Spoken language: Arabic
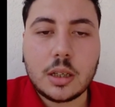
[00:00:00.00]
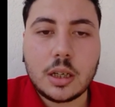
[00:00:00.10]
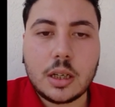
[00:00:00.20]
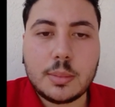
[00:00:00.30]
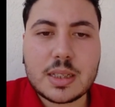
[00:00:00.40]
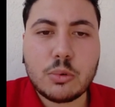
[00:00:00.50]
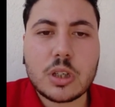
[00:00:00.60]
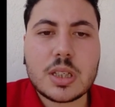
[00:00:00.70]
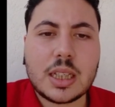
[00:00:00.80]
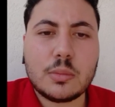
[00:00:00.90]
آه، بس
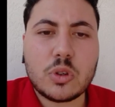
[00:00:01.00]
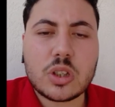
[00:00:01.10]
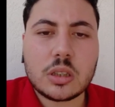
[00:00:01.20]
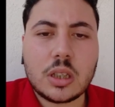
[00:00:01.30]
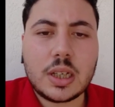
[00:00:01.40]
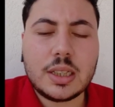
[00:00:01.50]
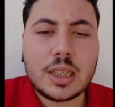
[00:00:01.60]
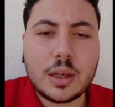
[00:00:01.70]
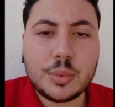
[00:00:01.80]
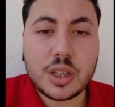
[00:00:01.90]
ممكن تستخدم وسيطنا لان
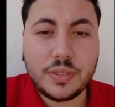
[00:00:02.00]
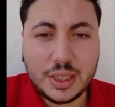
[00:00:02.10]
تقريبا صفحه